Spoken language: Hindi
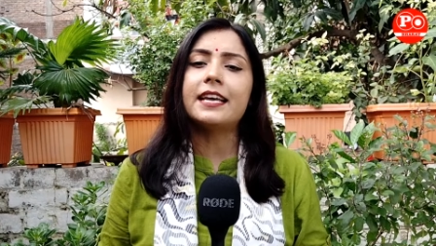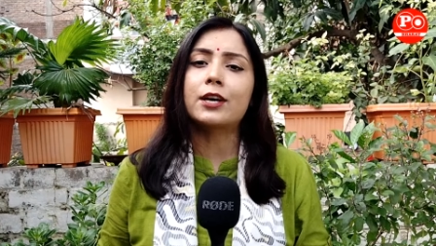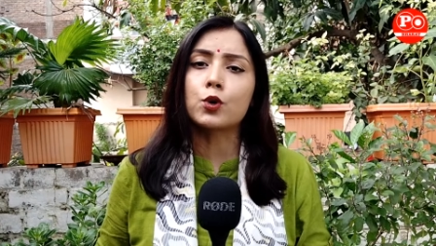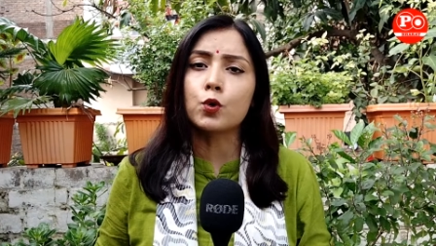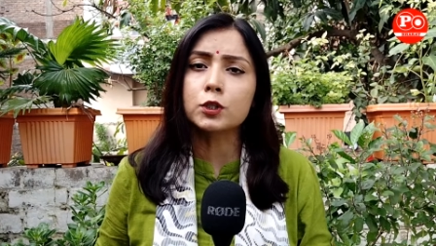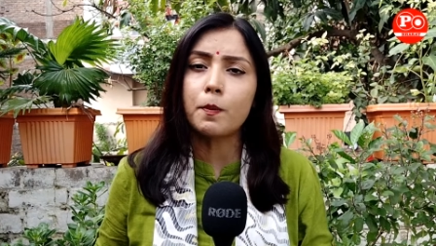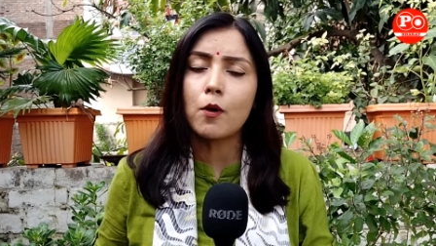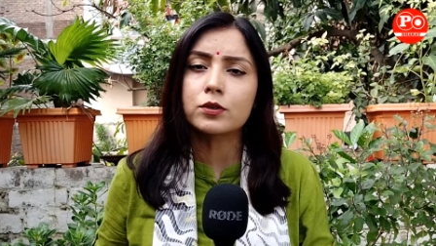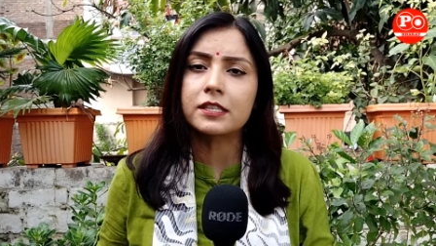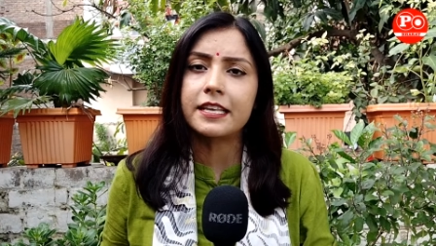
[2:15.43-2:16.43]
एक रोज
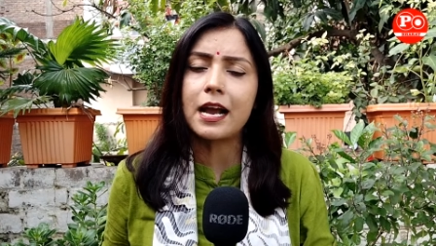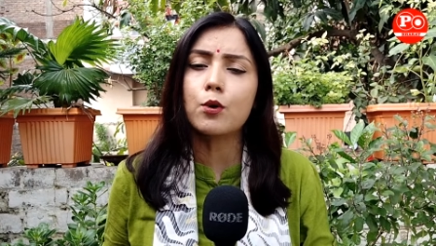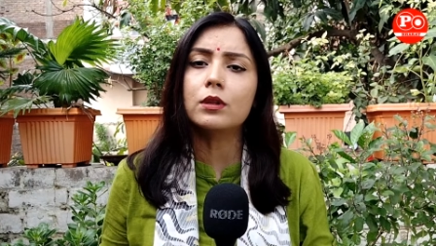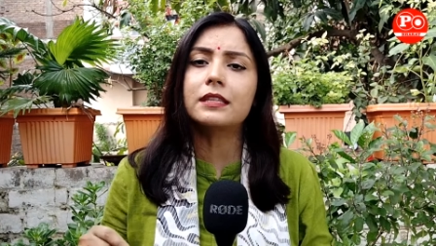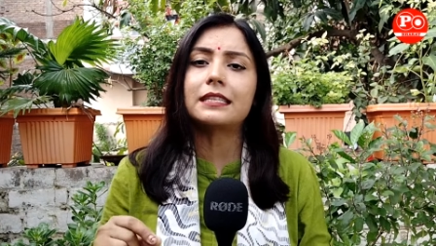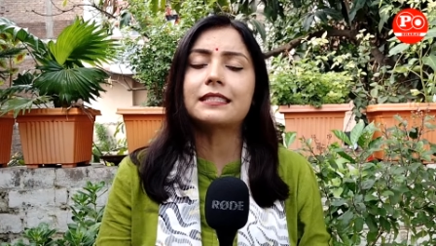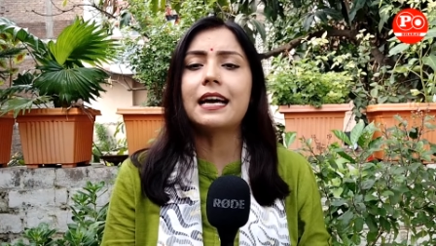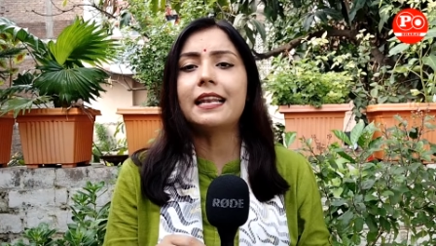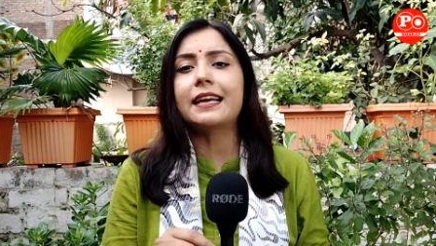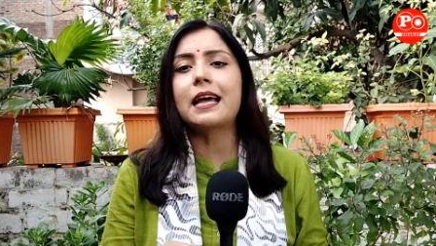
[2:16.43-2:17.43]
पहुंचती है
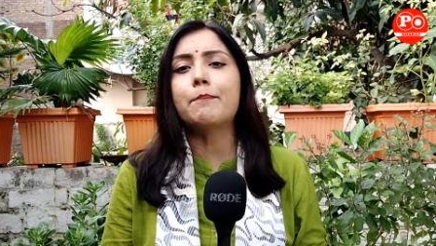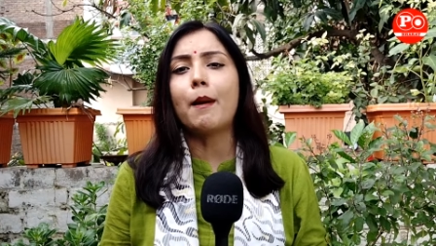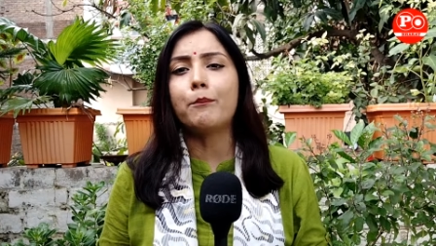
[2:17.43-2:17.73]
गुलदस्ता लेकर